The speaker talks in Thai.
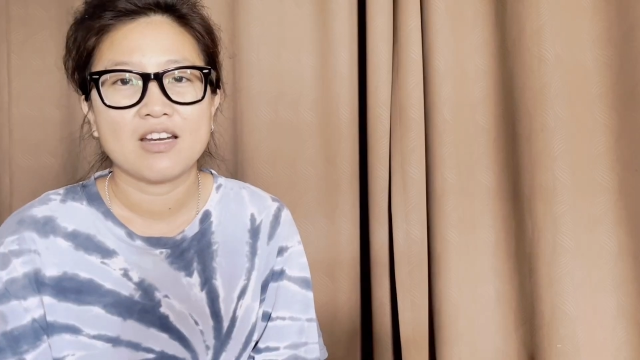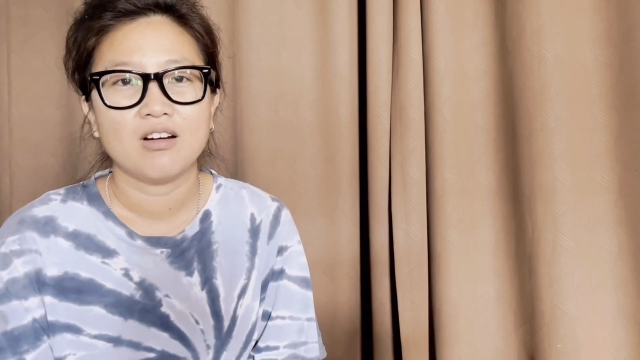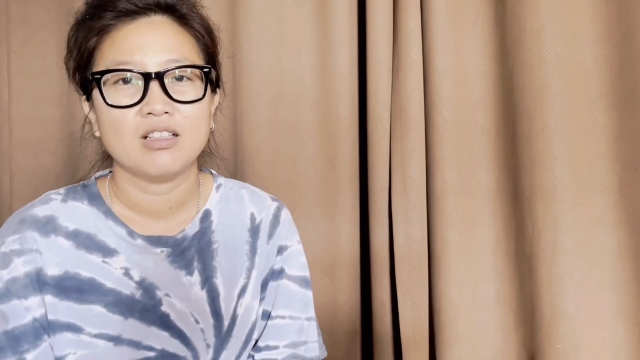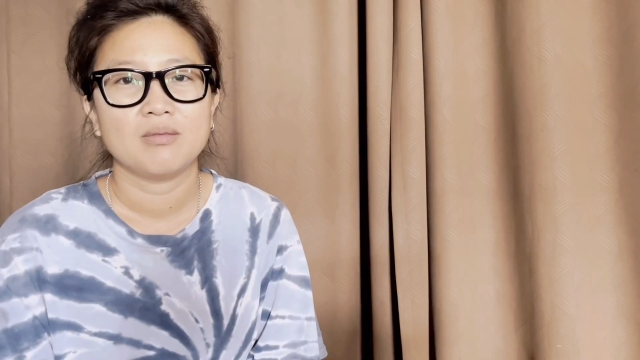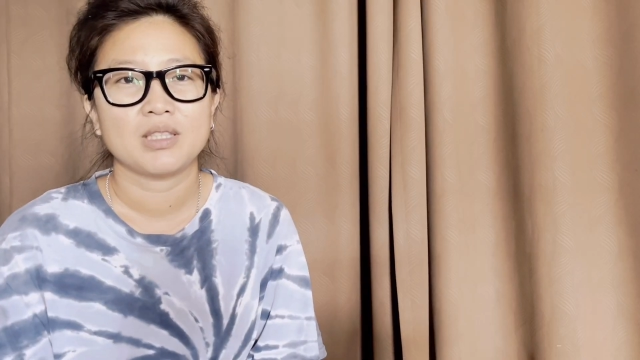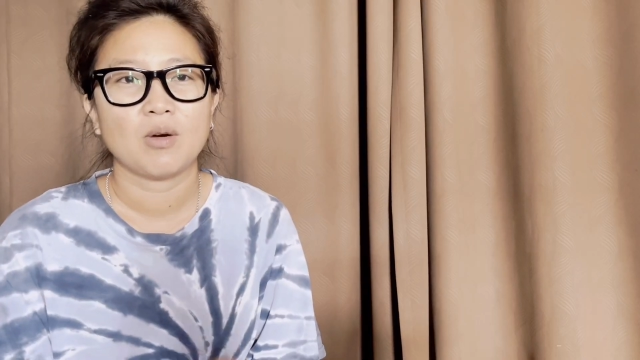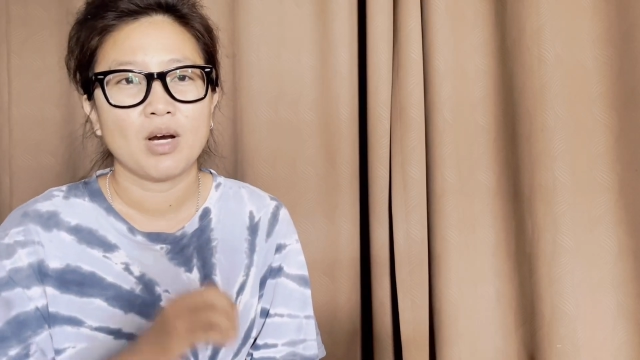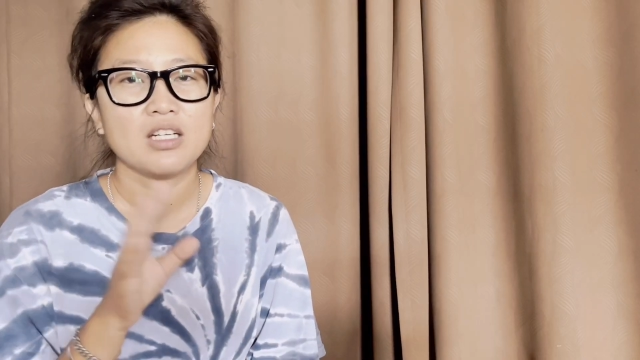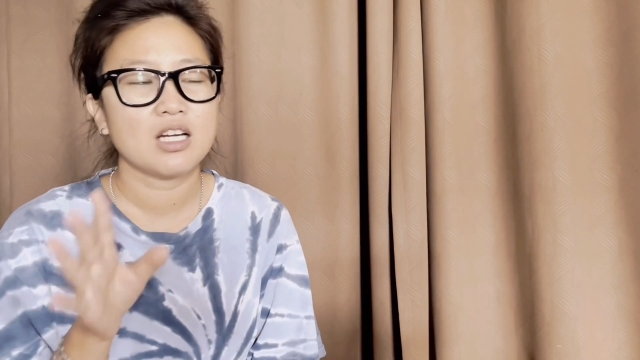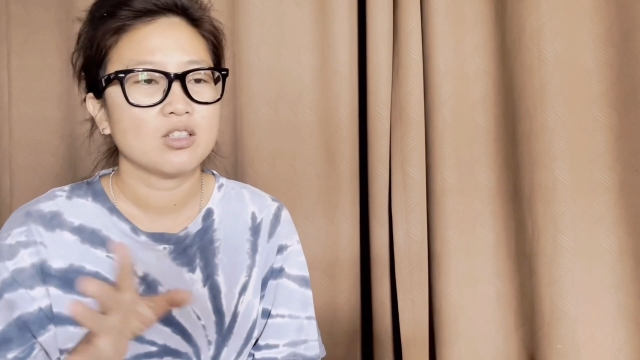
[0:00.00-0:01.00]
เนาะแต่
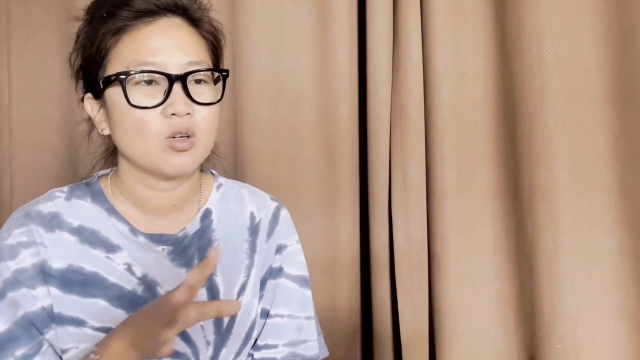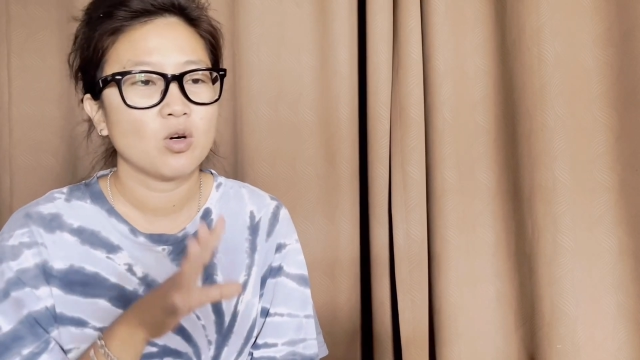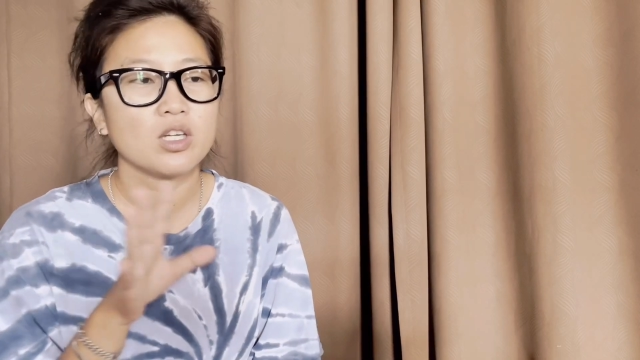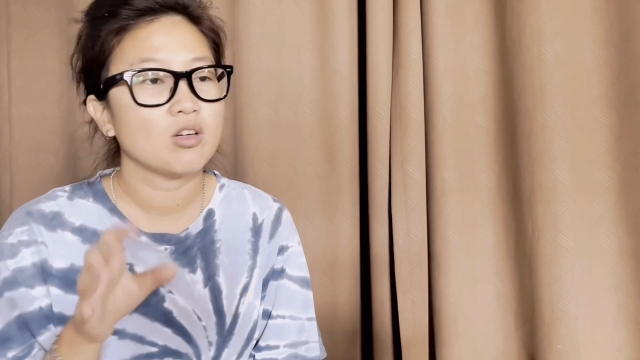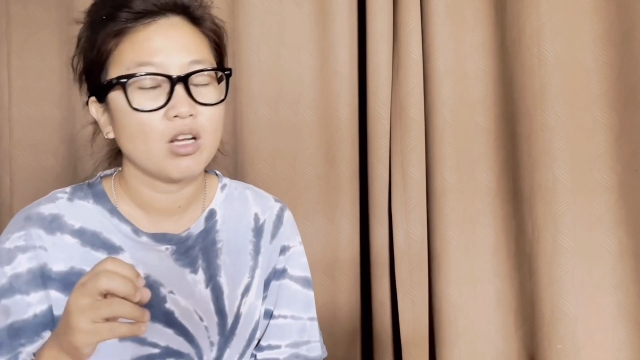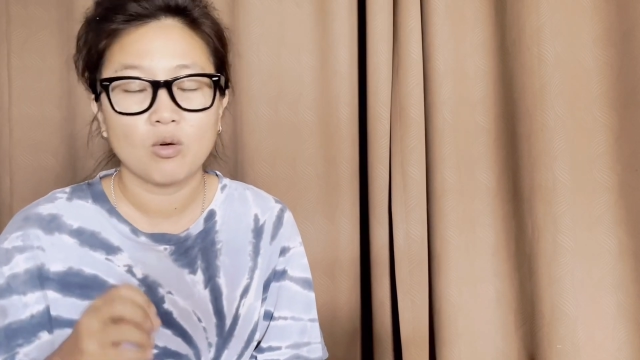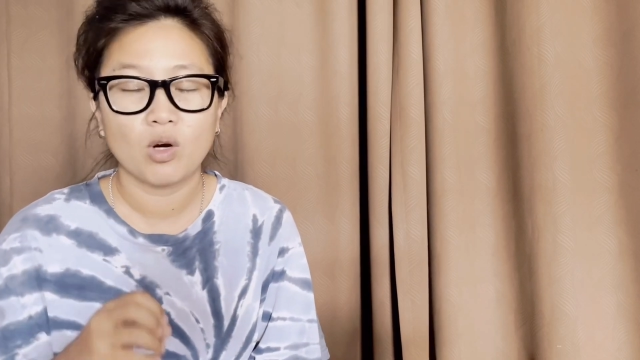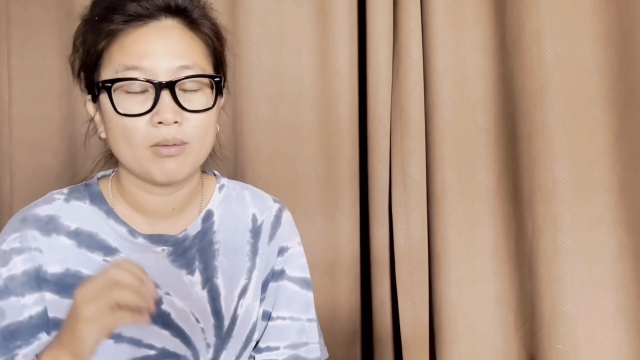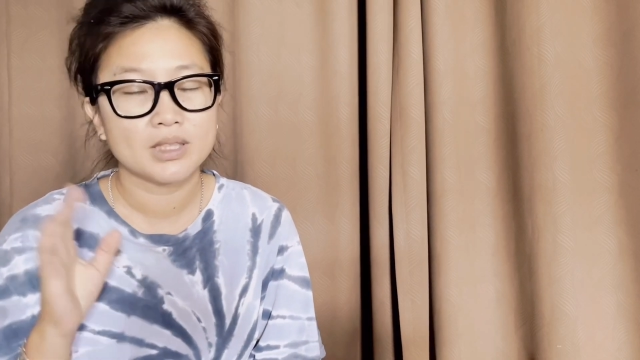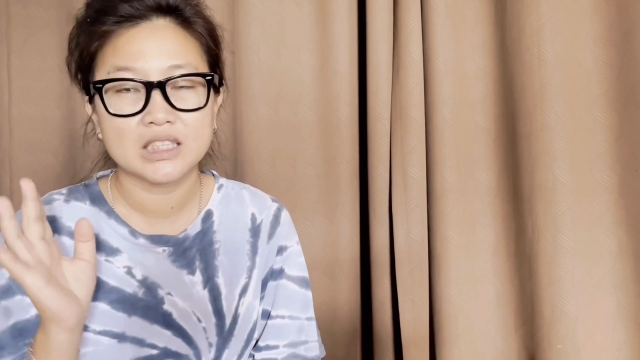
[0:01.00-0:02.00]
ว่าโดยโดยร
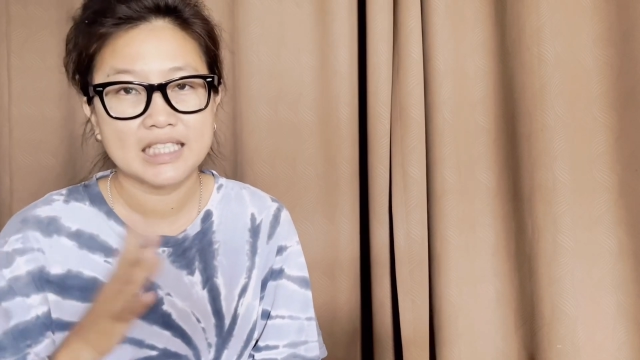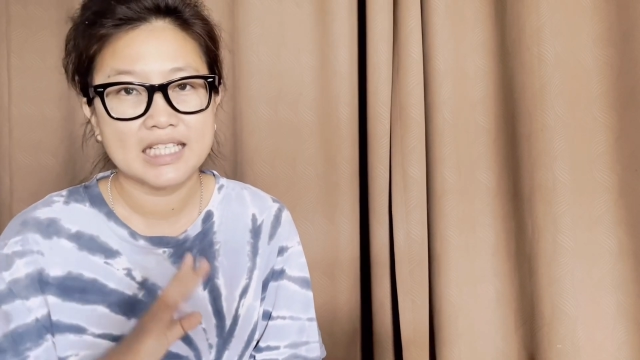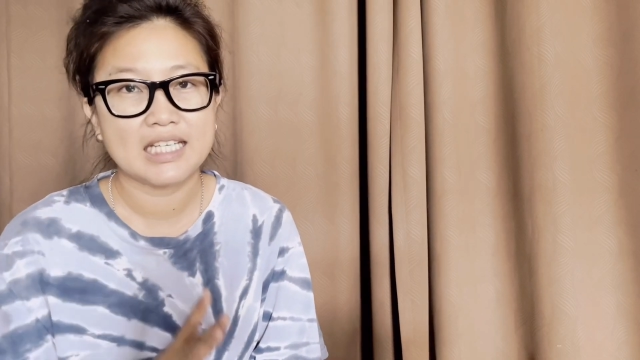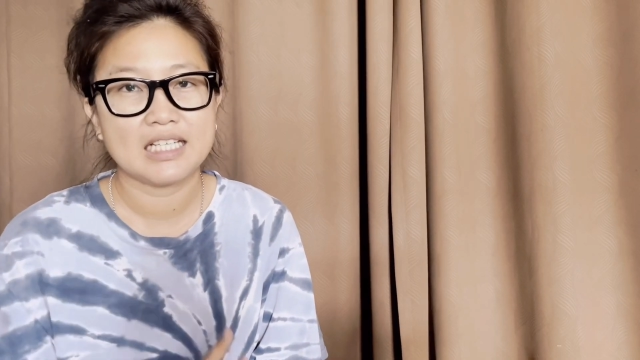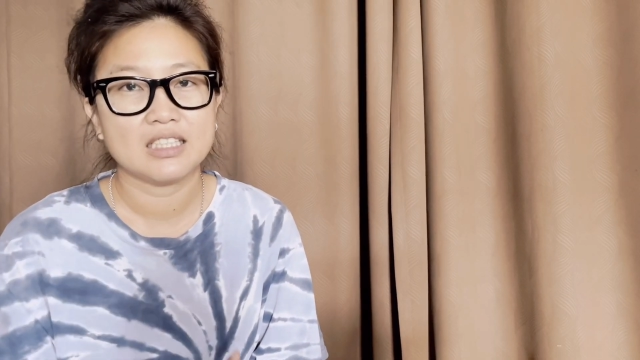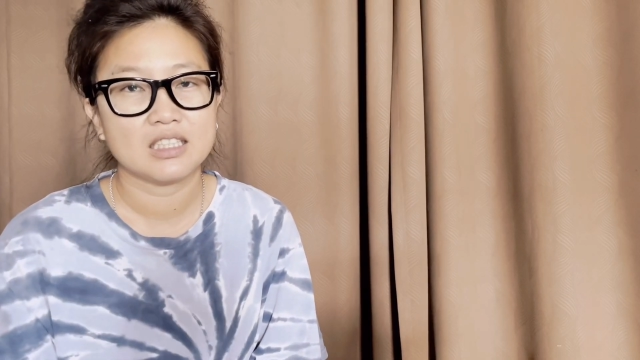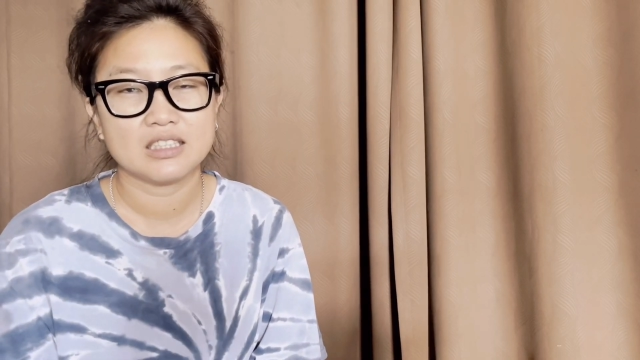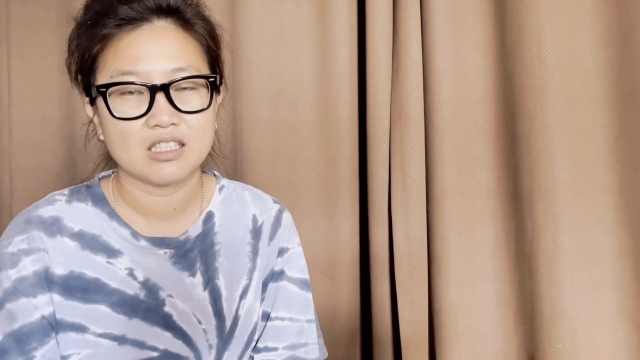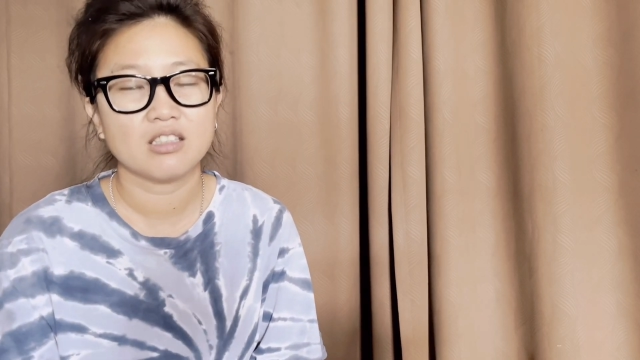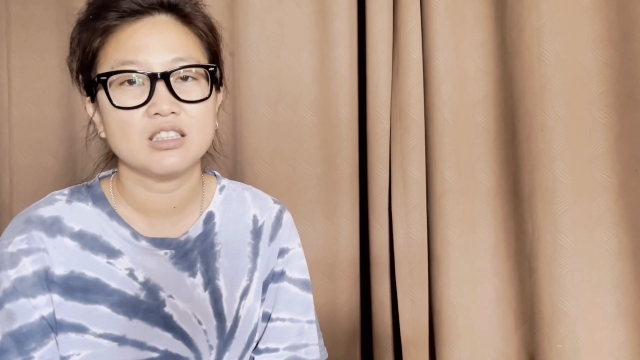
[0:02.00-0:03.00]
วมคือดีคื
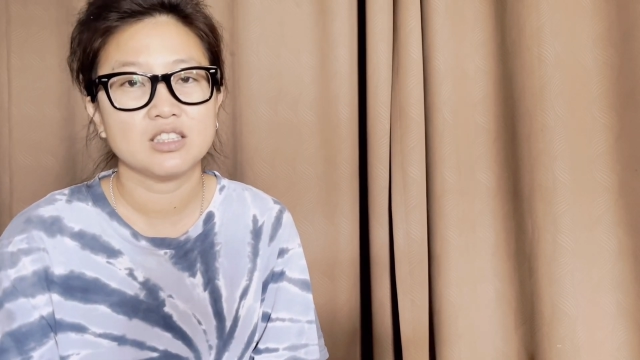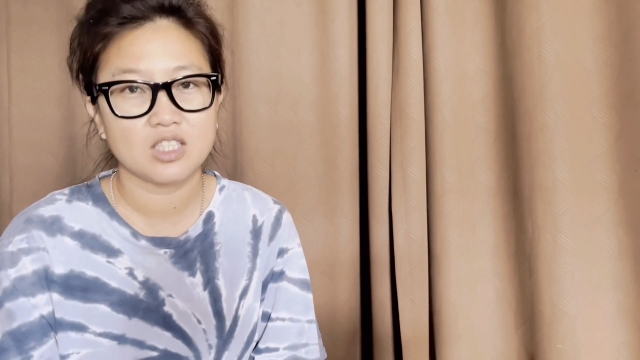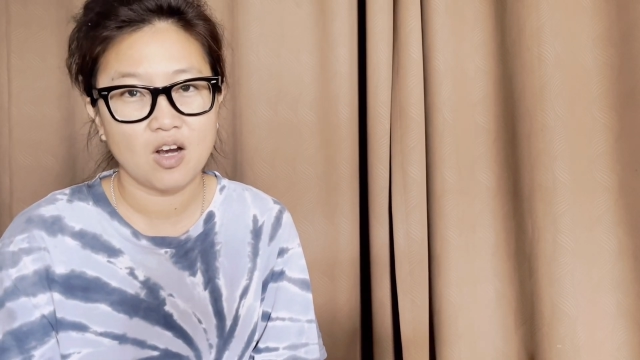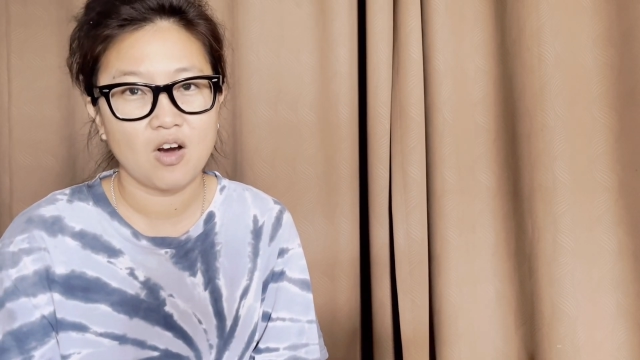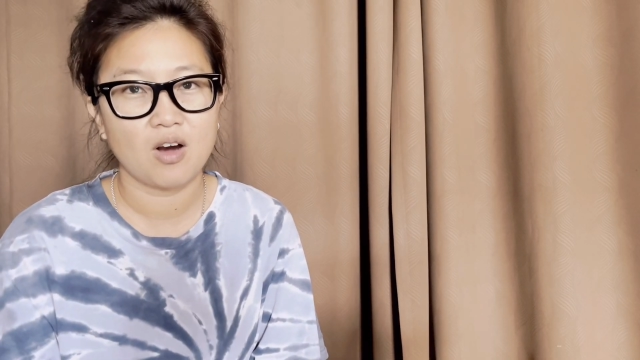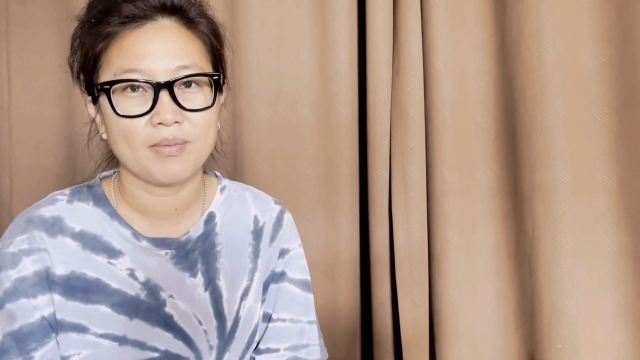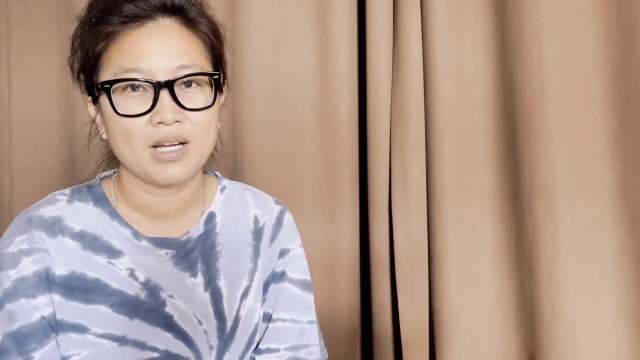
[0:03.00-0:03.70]
อก็คือชอบ